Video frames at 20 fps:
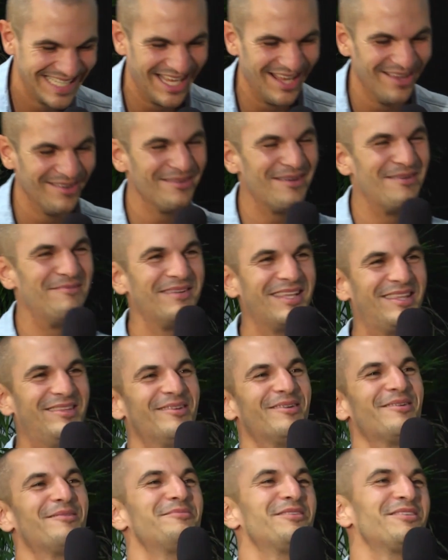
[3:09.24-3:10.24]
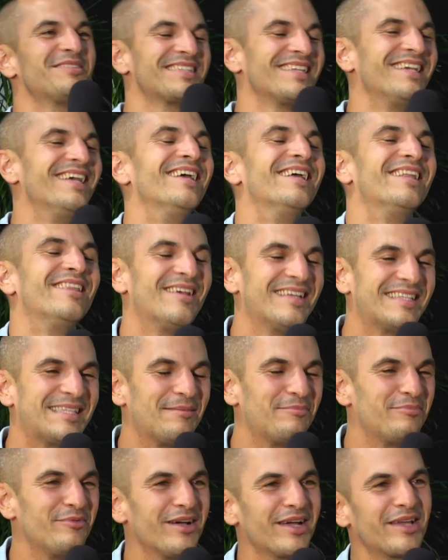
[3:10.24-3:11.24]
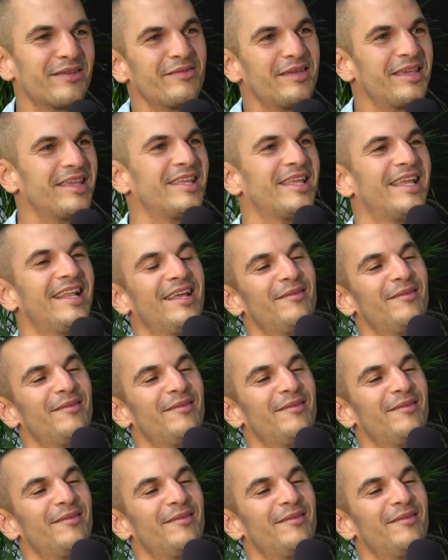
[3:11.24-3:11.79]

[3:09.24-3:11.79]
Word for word: ça va mettre de l'ambiance. ça peut arriver.